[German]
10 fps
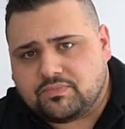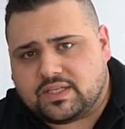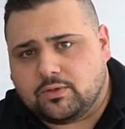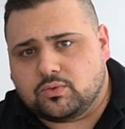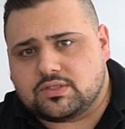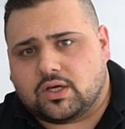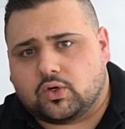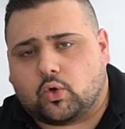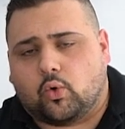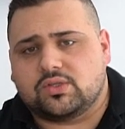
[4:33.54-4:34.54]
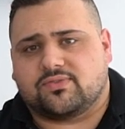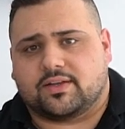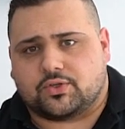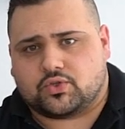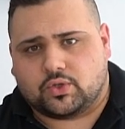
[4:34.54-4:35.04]
den unser
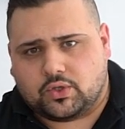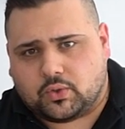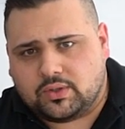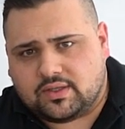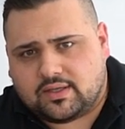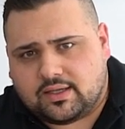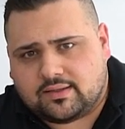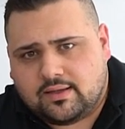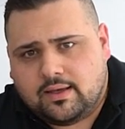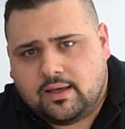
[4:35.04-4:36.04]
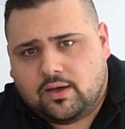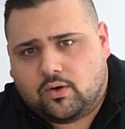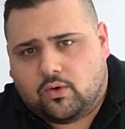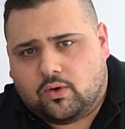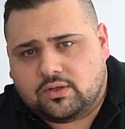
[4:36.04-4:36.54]
Großvater schon gegründet hat.
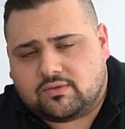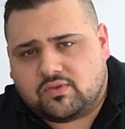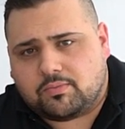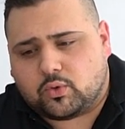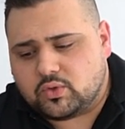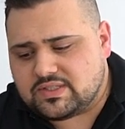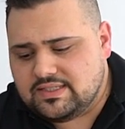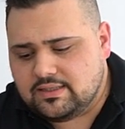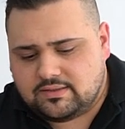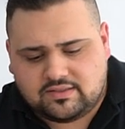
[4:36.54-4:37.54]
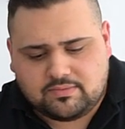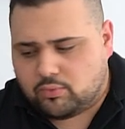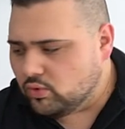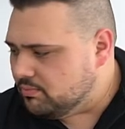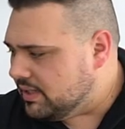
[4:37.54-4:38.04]
Und wir produzieren diese
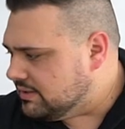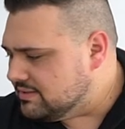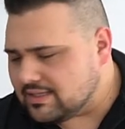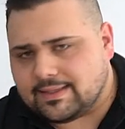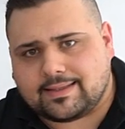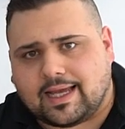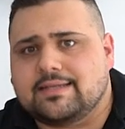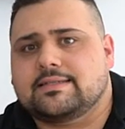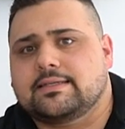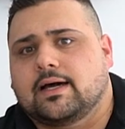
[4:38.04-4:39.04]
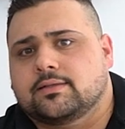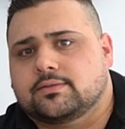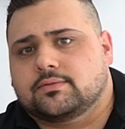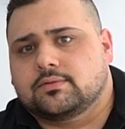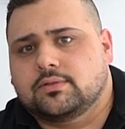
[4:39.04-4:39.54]
Bodenplatten seit 30 Jahren.
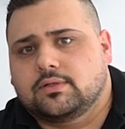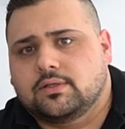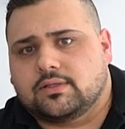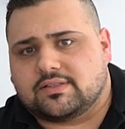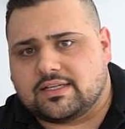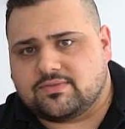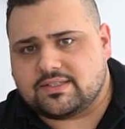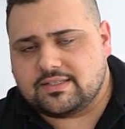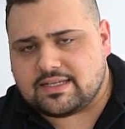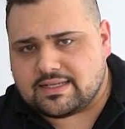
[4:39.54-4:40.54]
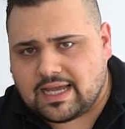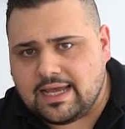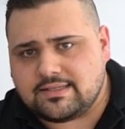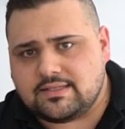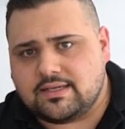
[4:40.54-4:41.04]
Das heißt, wir sind seit
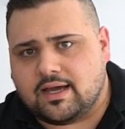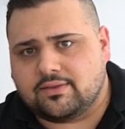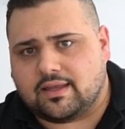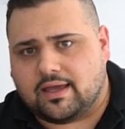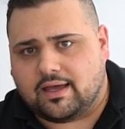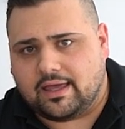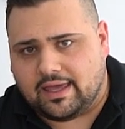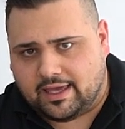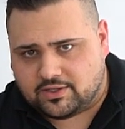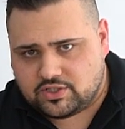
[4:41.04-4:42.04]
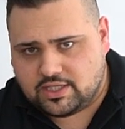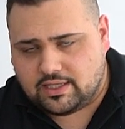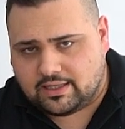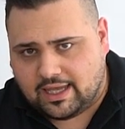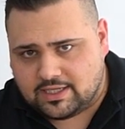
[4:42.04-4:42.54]
30 Jahren der erste.
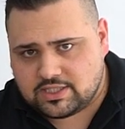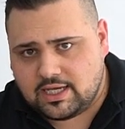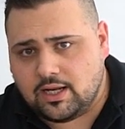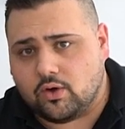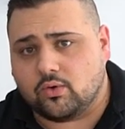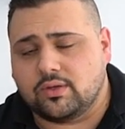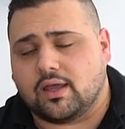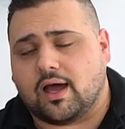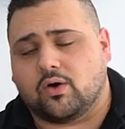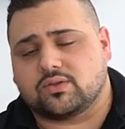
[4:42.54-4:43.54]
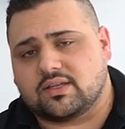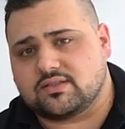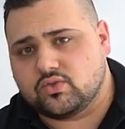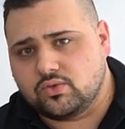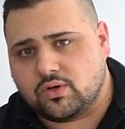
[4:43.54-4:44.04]
Hersteller und auch
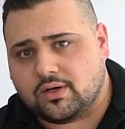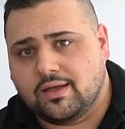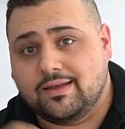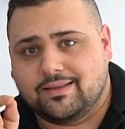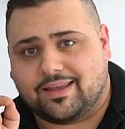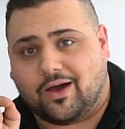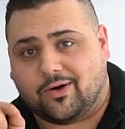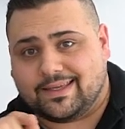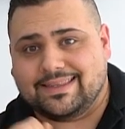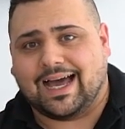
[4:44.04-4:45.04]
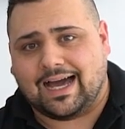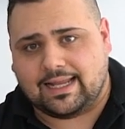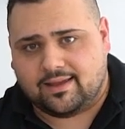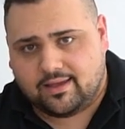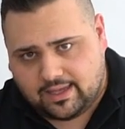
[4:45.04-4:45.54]
dazu noch der
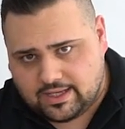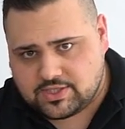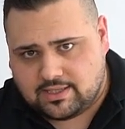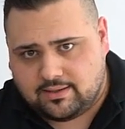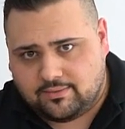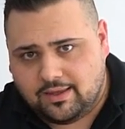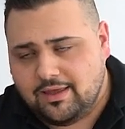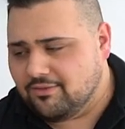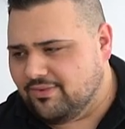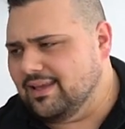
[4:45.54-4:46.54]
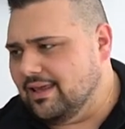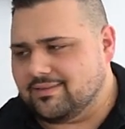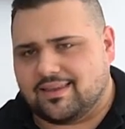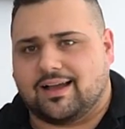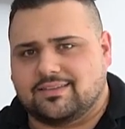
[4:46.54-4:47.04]
originale Hersteller. Viele
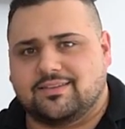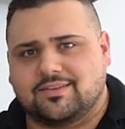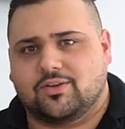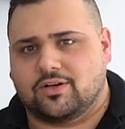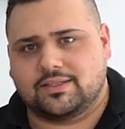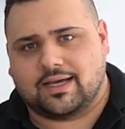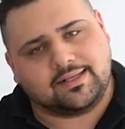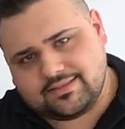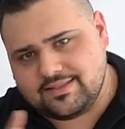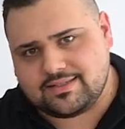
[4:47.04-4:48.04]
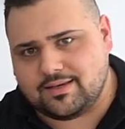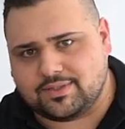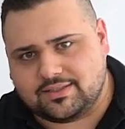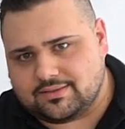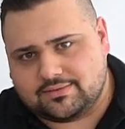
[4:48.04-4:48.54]
sagen, sie sind original, sind sie
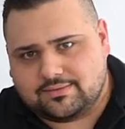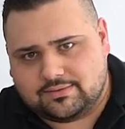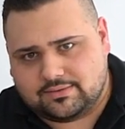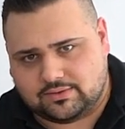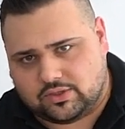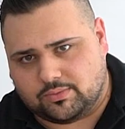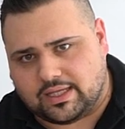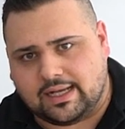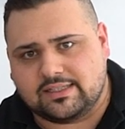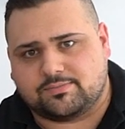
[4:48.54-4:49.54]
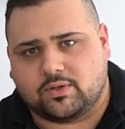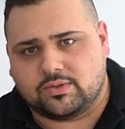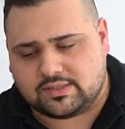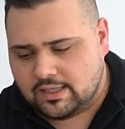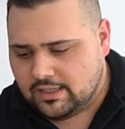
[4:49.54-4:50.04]
aber nicht. Kommt alles bei
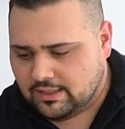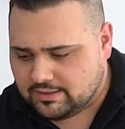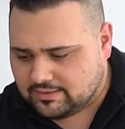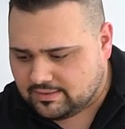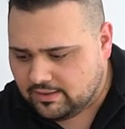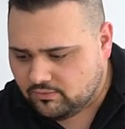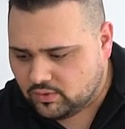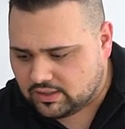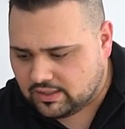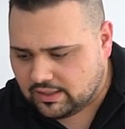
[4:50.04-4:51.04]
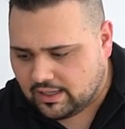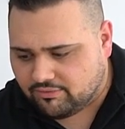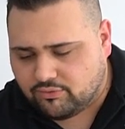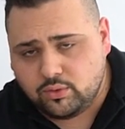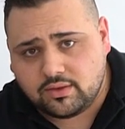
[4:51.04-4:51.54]
uns. Das Ding wurde
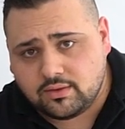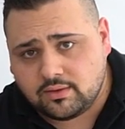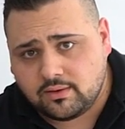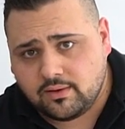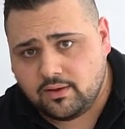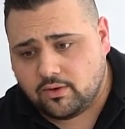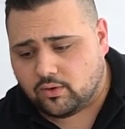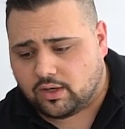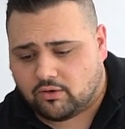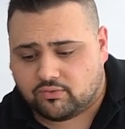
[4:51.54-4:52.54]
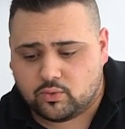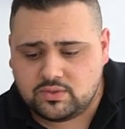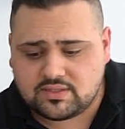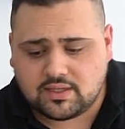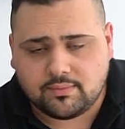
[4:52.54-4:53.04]
erfunden und auf
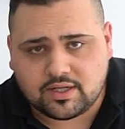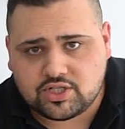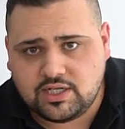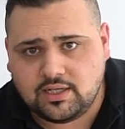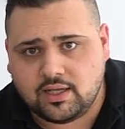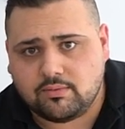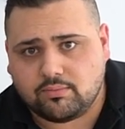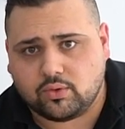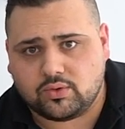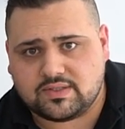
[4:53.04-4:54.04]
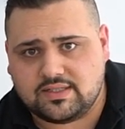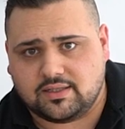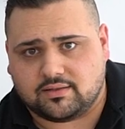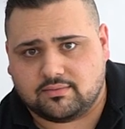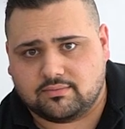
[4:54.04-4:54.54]
unserer Maschine
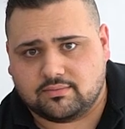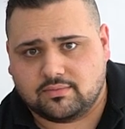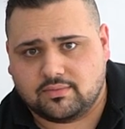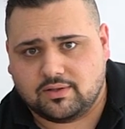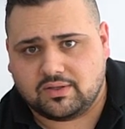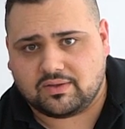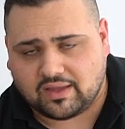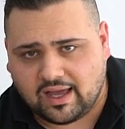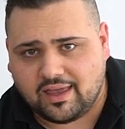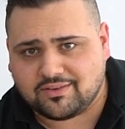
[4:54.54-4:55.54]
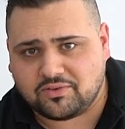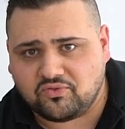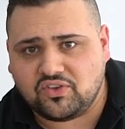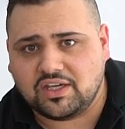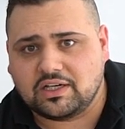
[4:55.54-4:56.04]
produziert. Daher
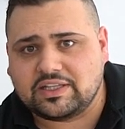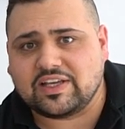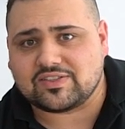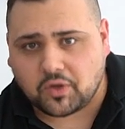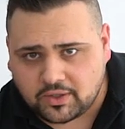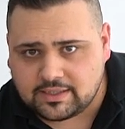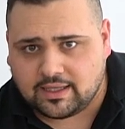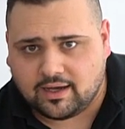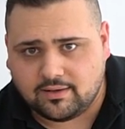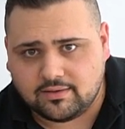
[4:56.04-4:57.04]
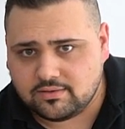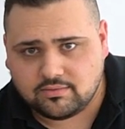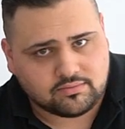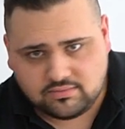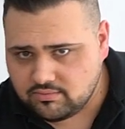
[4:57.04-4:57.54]
sind wir das Original.
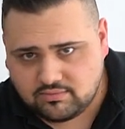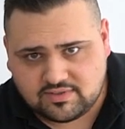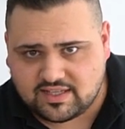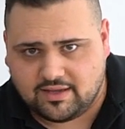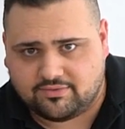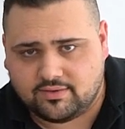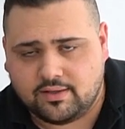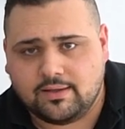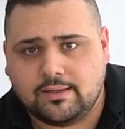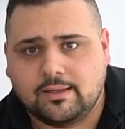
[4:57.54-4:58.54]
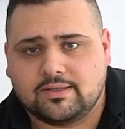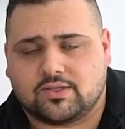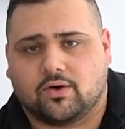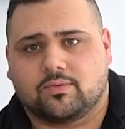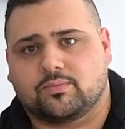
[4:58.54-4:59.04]
Safe.
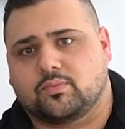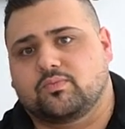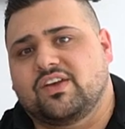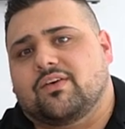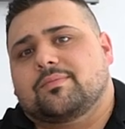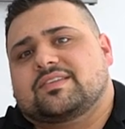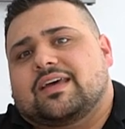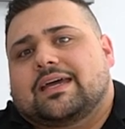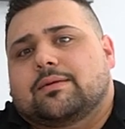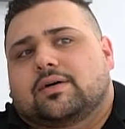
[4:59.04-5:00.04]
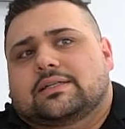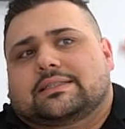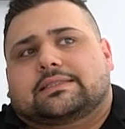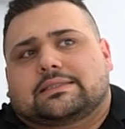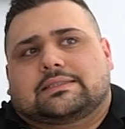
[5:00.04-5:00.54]
So, wir waren bisher
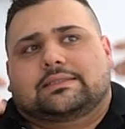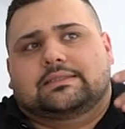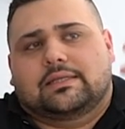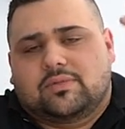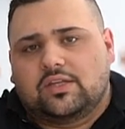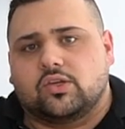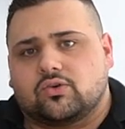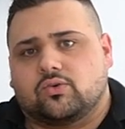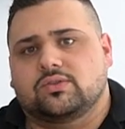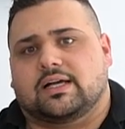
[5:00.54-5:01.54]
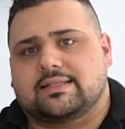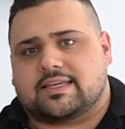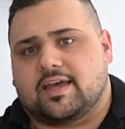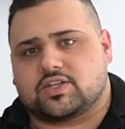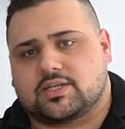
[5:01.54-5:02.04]
immer im Hintergrund
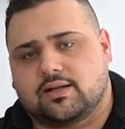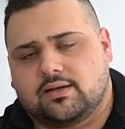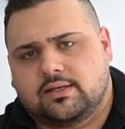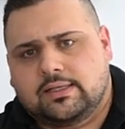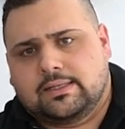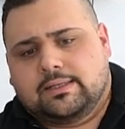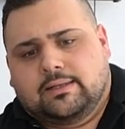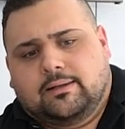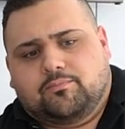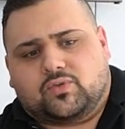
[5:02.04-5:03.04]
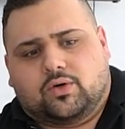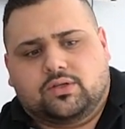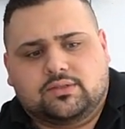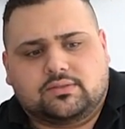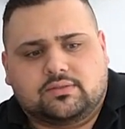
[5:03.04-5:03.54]
als Hersteller
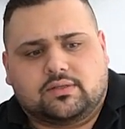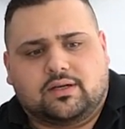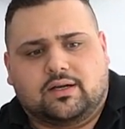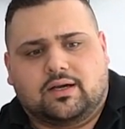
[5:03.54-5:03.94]
und äh,